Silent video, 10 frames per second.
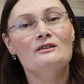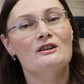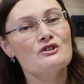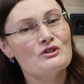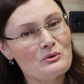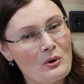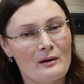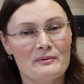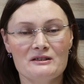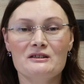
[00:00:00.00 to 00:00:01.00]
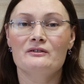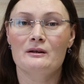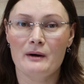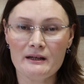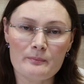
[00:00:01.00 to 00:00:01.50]
На что обратить
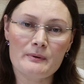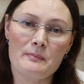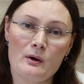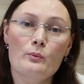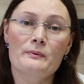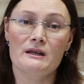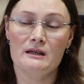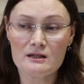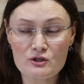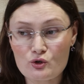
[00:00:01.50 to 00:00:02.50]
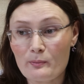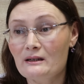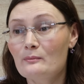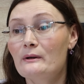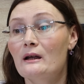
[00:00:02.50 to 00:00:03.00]
внимание при покупке яиц,
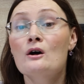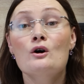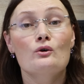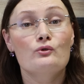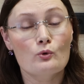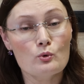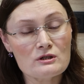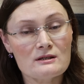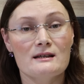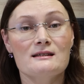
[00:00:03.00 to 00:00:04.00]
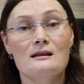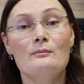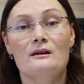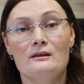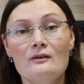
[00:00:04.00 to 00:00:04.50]
чтобы они были вкусные и,
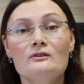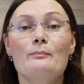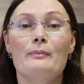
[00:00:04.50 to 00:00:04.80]
самое главное,